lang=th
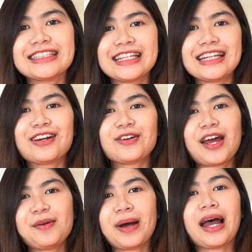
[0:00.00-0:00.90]
จเจตที่เรา
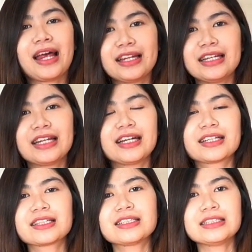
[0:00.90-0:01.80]
ได้มาอันนี้นะคะ
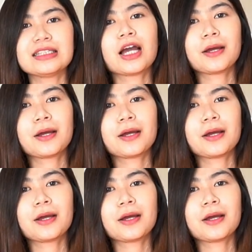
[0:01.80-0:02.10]
ก็คือ